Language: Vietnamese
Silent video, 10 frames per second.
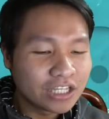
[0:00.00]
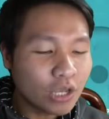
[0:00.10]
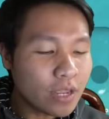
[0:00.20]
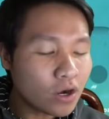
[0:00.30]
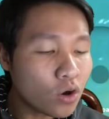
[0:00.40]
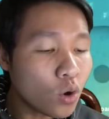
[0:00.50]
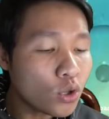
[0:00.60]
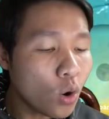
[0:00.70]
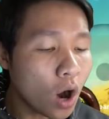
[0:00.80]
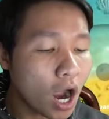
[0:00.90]
Tiêu diệt đương cua
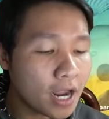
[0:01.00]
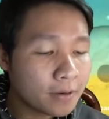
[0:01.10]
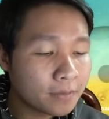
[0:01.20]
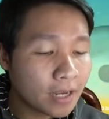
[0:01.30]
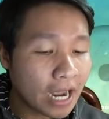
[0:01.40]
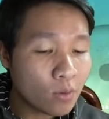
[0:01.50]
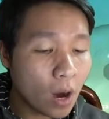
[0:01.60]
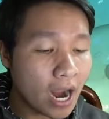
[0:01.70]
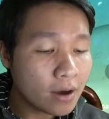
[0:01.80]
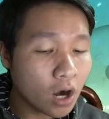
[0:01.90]
vua ơi hay
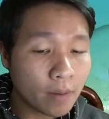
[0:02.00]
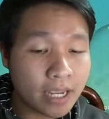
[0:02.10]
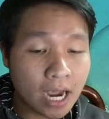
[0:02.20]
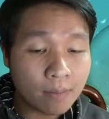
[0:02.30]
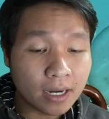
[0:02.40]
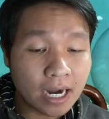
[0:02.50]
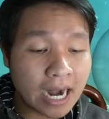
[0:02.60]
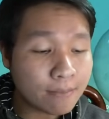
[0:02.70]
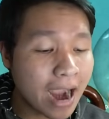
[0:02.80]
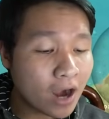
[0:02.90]
quá rồi bây giờ mình lên hạng
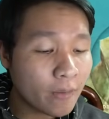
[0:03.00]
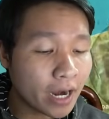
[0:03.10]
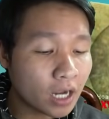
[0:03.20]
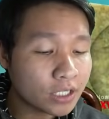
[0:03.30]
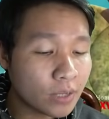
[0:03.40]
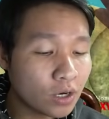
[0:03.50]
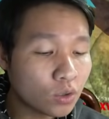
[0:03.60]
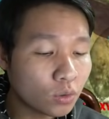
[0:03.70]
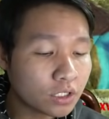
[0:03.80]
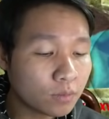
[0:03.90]
ba rồi bạn ơi tiêu diệt đường cua
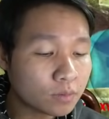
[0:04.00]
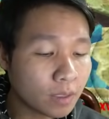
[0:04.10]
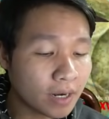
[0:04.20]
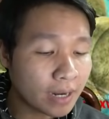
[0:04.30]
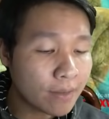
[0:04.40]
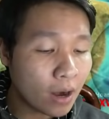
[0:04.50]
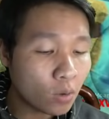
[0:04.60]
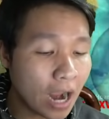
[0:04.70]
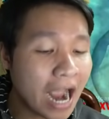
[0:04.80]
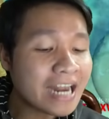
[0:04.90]
xong có mình hạng ba luôn
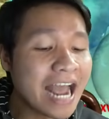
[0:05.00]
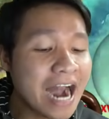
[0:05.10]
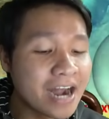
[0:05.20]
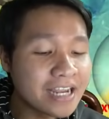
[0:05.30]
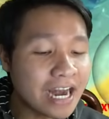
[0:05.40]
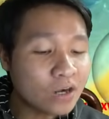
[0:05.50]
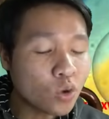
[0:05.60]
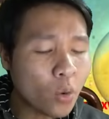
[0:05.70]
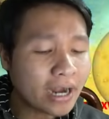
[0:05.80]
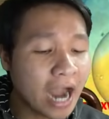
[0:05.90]
à gia đình gia đình cua
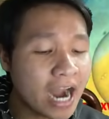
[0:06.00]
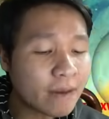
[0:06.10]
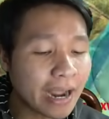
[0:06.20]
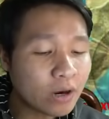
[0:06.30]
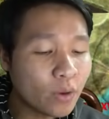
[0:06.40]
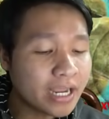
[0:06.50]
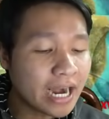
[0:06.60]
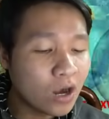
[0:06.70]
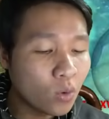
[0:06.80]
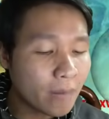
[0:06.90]
hoàng đế nè bạn nguyên gia đình
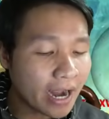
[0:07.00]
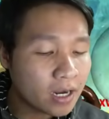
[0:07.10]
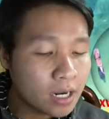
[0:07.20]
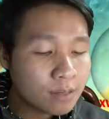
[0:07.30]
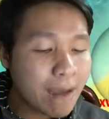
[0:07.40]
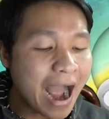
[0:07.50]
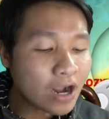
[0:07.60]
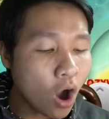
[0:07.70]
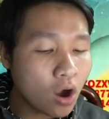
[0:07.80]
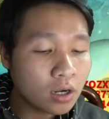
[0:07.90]
luôn các bạn ba
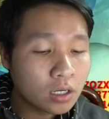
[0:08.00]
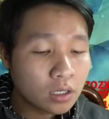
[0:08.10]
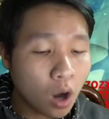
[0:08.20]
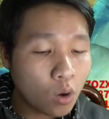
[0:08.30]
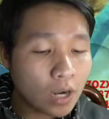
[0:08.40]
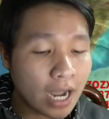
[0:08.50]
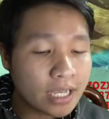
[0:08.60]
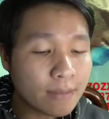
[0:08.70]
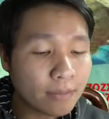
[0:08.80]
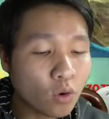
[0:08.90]
con ok nhưng mà
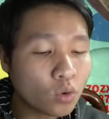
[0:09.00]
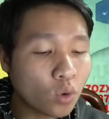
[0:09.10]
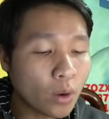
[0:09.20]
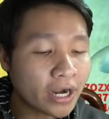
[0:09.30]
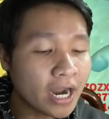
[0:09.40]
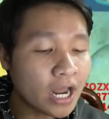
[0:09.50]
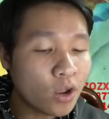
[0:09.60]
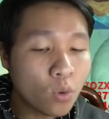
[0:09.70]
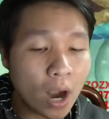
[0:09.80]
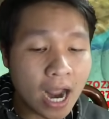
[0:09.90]
con cua hoàng đế này yếu
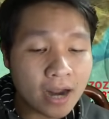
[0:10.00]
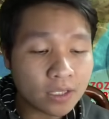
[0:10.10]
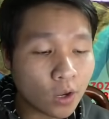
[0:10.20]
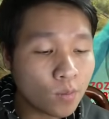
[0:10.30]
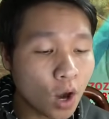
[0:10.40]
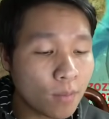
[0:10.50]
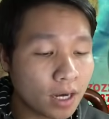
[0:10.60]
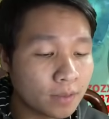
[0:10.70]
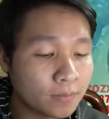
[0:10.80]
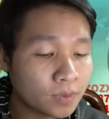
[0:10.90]
quá chịu không nói mình
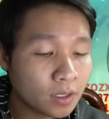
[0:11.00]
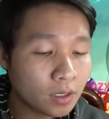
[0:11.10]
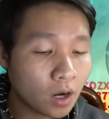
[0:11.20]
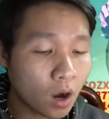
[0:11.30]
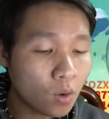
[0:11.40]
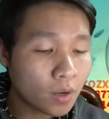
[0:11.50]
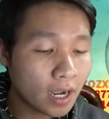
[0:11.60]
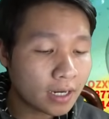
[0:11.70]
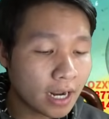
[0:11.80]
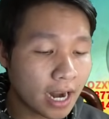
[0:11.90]
rồi ok
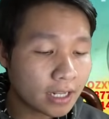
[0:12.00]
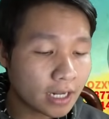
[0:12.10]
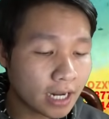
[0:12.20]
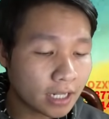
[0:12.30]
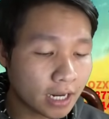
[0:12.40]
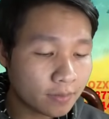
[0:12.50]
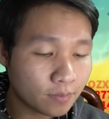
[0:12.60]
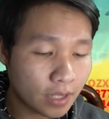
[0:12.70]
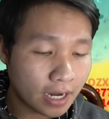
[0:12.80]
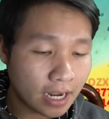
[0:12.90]
tới đây tới đây tới đây
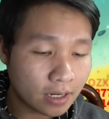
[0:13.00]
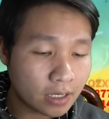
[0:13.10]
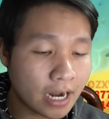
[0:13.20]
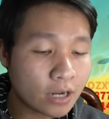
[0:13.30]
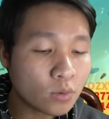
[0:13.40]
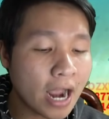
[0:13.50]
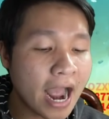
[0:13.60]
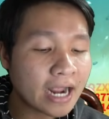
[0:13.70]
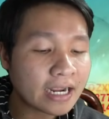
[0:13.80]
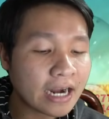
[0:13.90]
nè nè đi ra chỗ khác
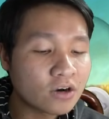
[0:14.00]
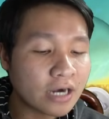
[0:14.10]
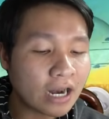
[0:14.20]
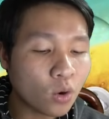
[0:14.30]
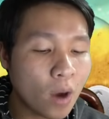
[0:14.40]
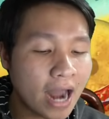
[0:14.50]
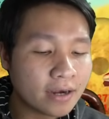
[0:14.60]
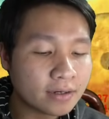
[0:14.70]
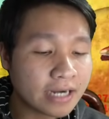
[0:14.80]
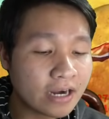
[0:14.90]
cái rương này là của anh
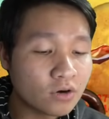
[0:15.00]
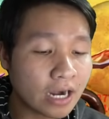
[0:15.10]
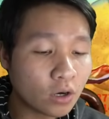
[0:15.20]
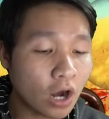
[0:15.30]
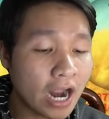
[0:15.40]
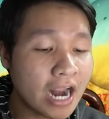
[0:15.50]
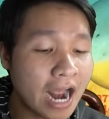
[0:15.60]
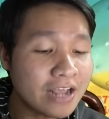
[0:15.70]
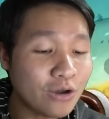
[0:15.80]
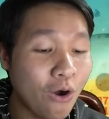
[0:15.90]
cái rương này ấy ấy
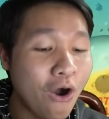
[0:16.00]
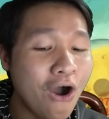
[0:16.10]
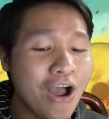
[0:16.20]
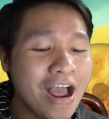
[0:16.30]
rồi